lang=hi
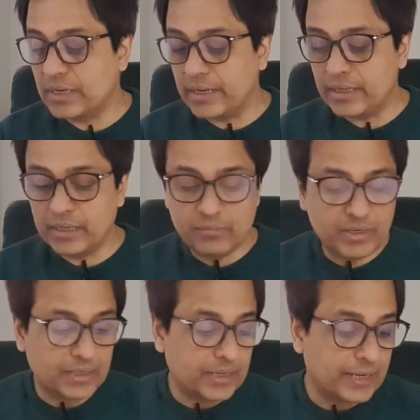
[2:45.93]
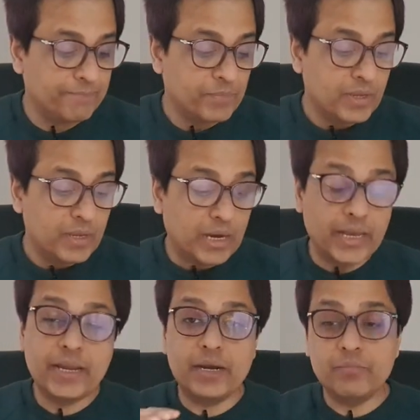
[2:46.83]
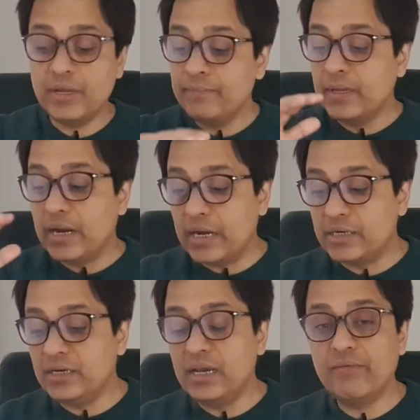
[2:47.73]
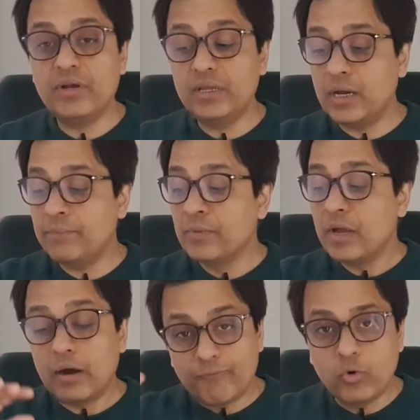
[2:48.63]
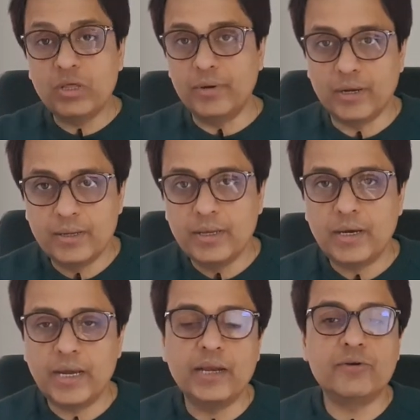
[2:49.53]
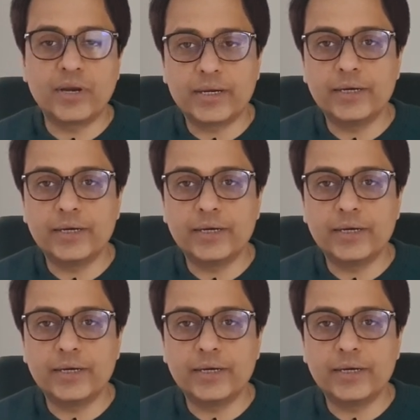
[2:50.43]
की कैटेगरी में रखा है हाई एंड में एंट्री लेवल या अफोर्डेबल हाई एंड